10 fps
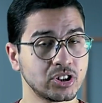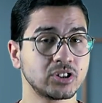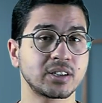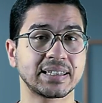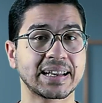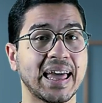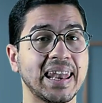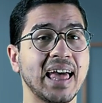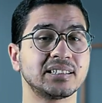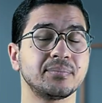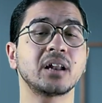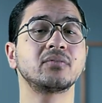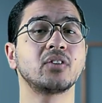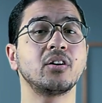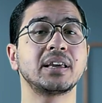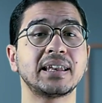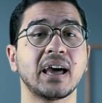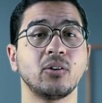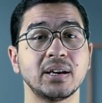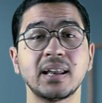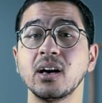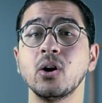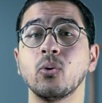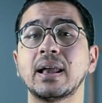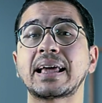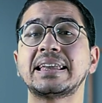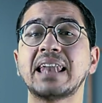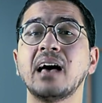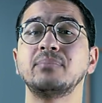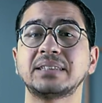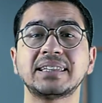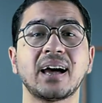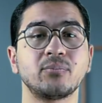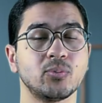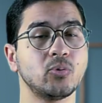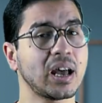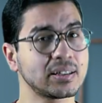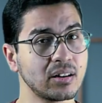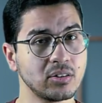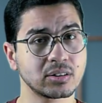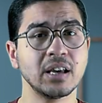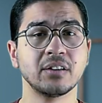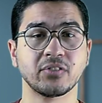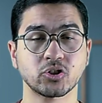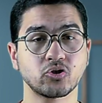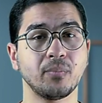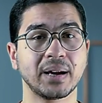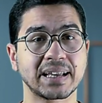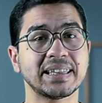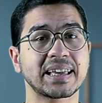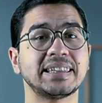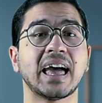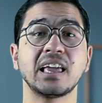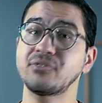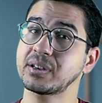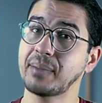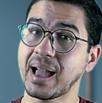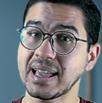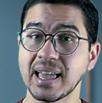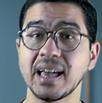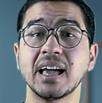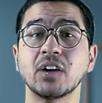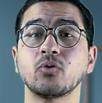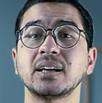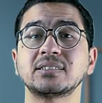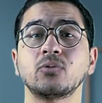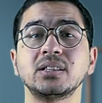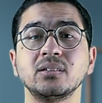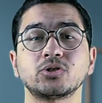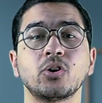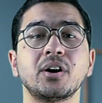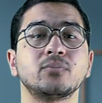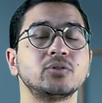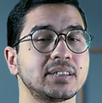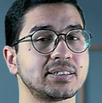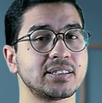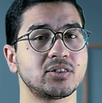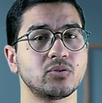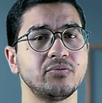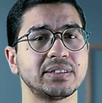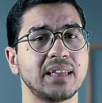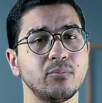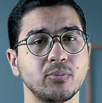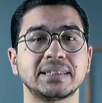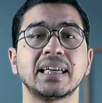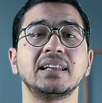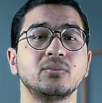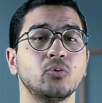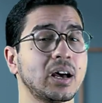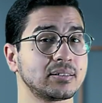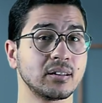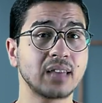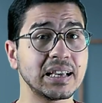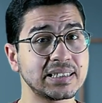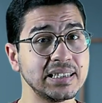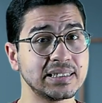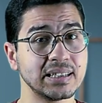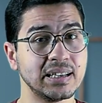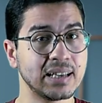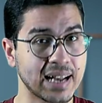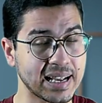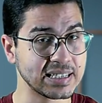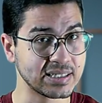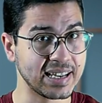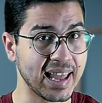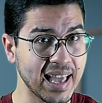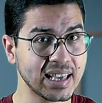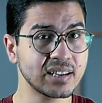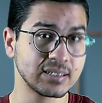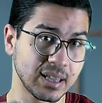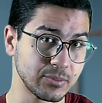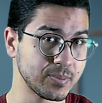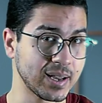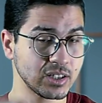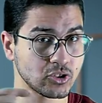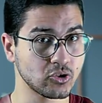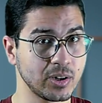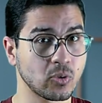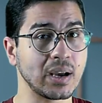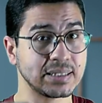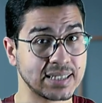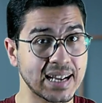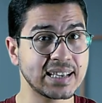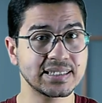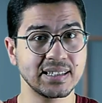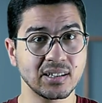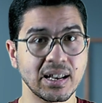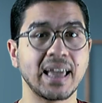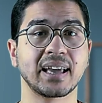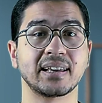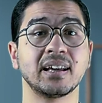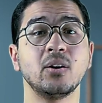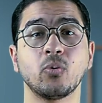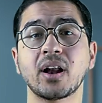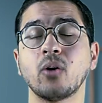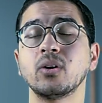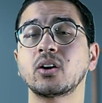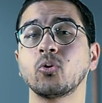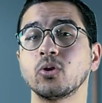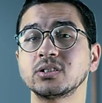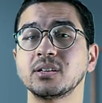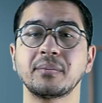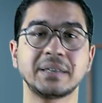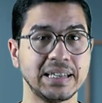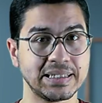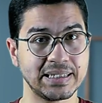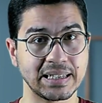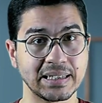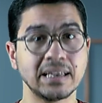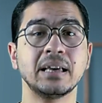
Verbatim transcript: تقدر ترجع لها سيبها لك في الاي هنا او هنا ولكنها بتدعم نمو العضلات فالصبح كده كده هيفرق معايا انه هيزود لي مستوى هرمون التستوستيرون في الدم وبالتالي نمو العضلات هيزيد ركز للاخر ده مش معناه ان الصبح كويس ركز للاخر وانا هقول لك الخلاصه ما بين الاثنين